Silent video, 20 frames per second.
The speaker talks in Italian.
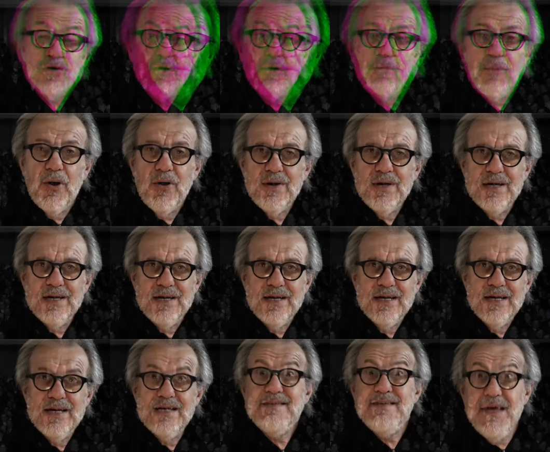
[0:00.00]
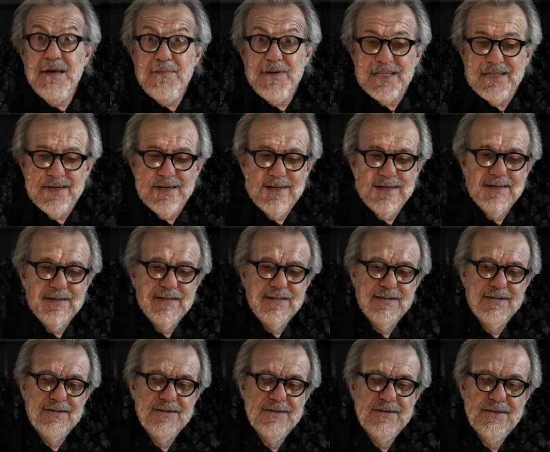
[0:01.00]
sono poi i timidi,
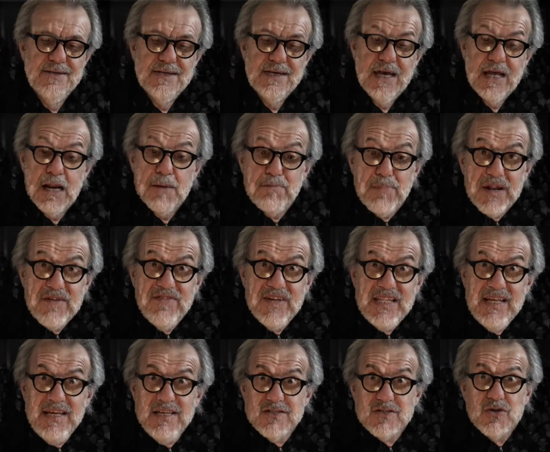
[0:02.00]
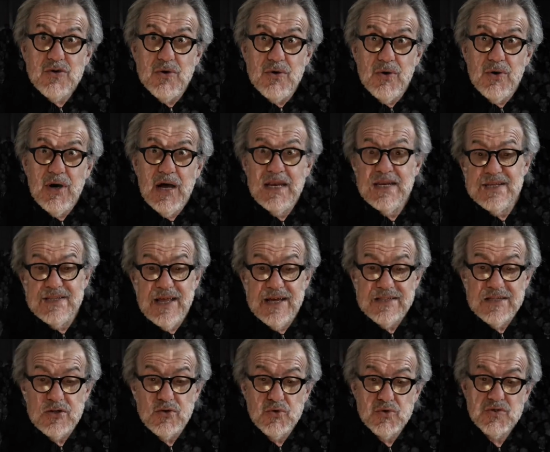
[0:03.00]
che rabbrividiscono
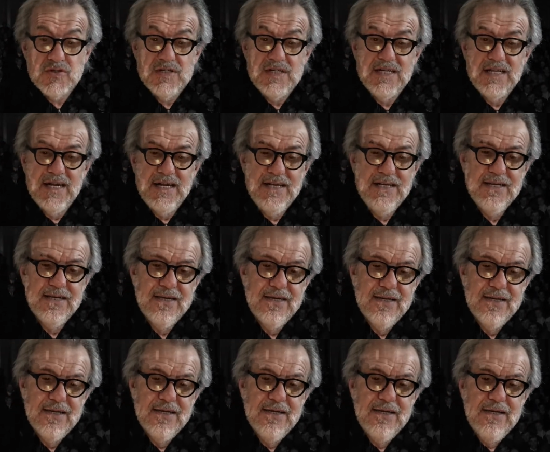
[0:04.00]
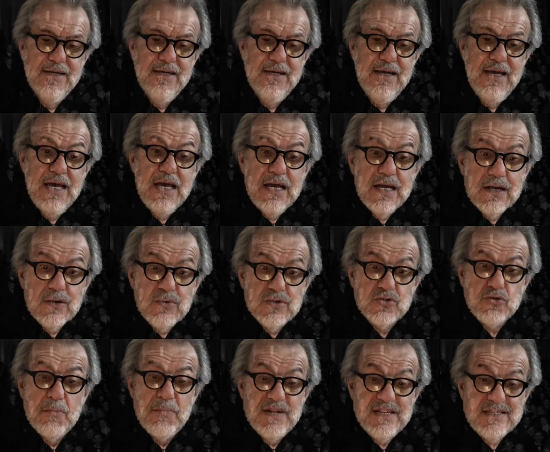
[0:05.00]
all'idea di tossire. E
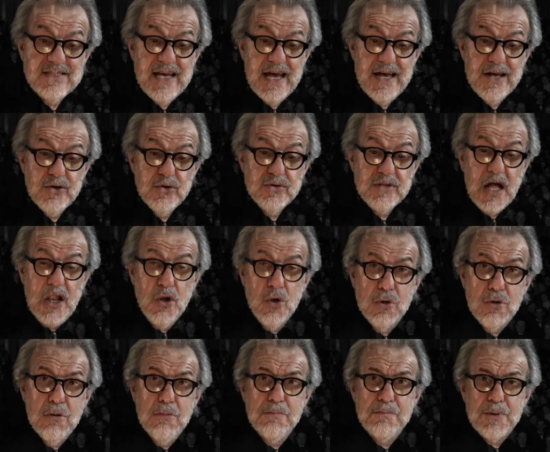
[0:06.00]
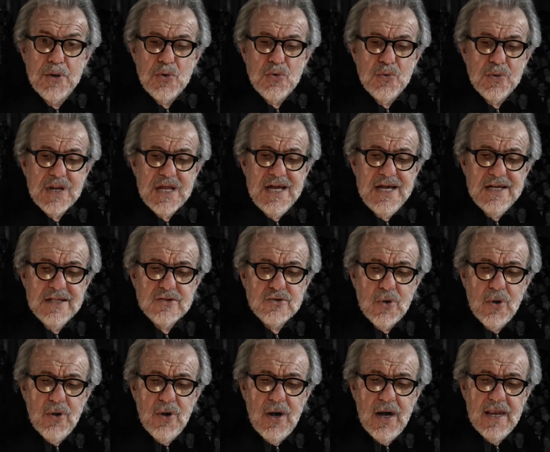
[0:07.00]
questo pensiero dà loro un
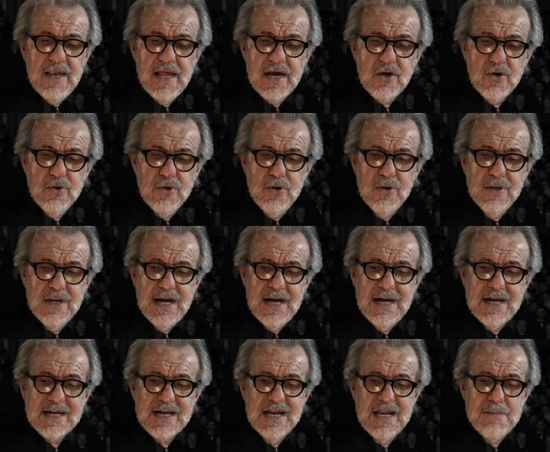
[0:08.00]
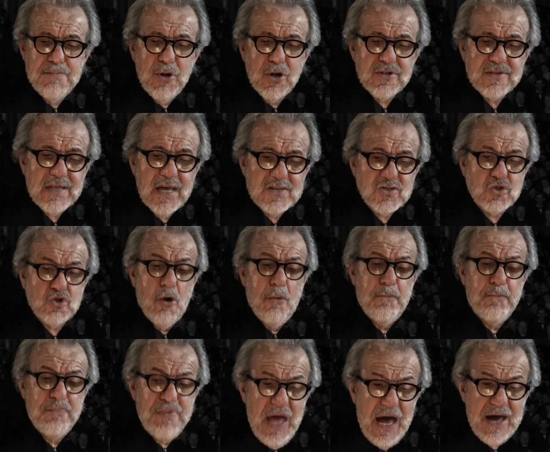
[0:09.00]
prurito alla gola che li porta a
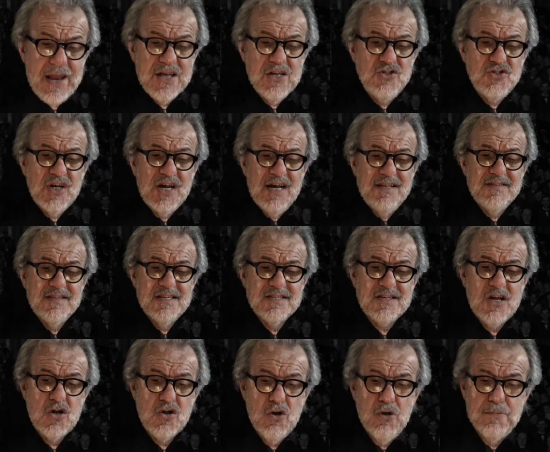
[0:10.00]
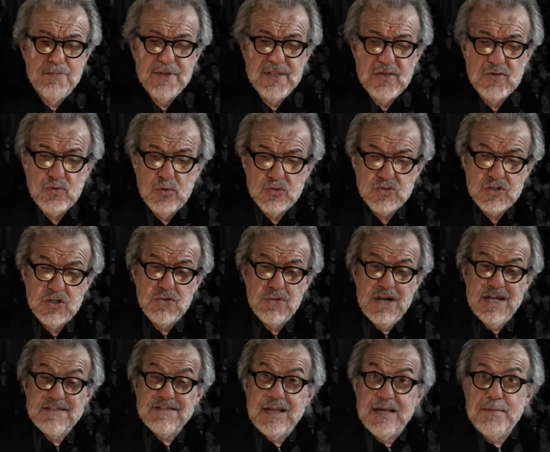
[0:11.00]
scoppiare in giganteschi colpi di tosse
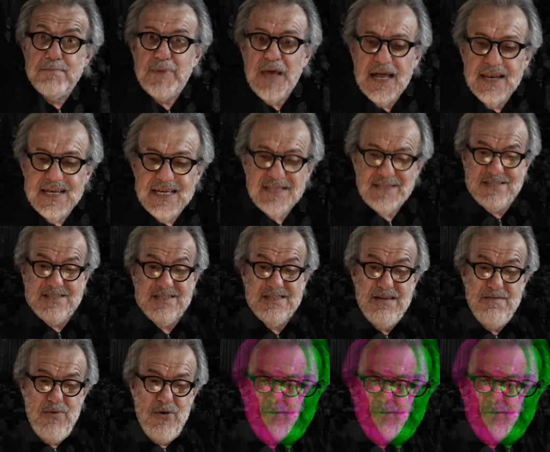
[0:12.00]
durante i pianissimi,